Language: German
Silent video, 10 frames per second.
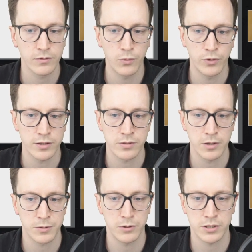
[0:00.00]
oder zum
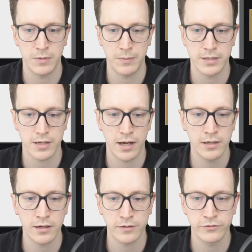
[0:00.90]
Beispiel aus dem
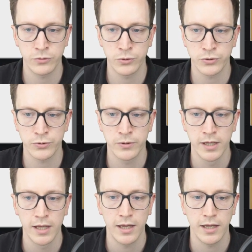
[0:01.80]
Arbeitseingang ein Foto.
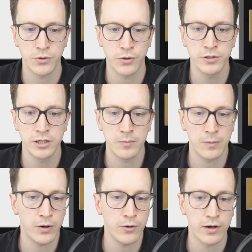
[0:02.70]
Ich könnte ihm
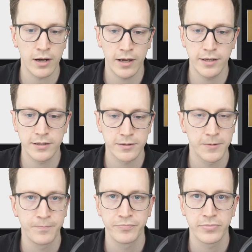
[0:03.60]
aber auch gleich,
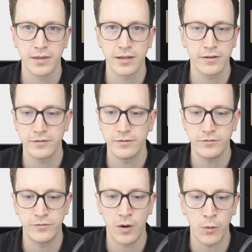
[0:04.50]

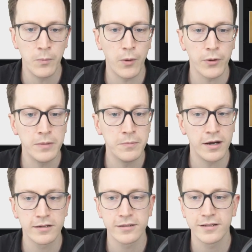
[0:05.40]
warum auch
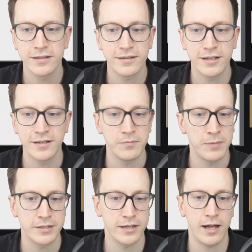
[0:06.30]
immer, den
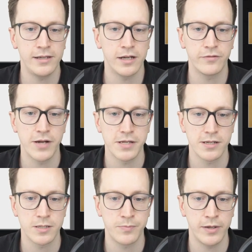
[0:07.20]
Materialnachweis
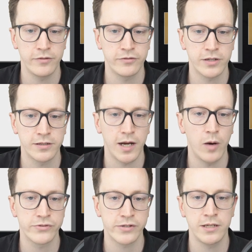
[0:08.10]
als PDF-Datei
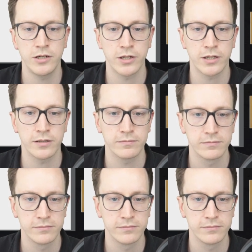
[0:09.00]
aufs Handy schicken.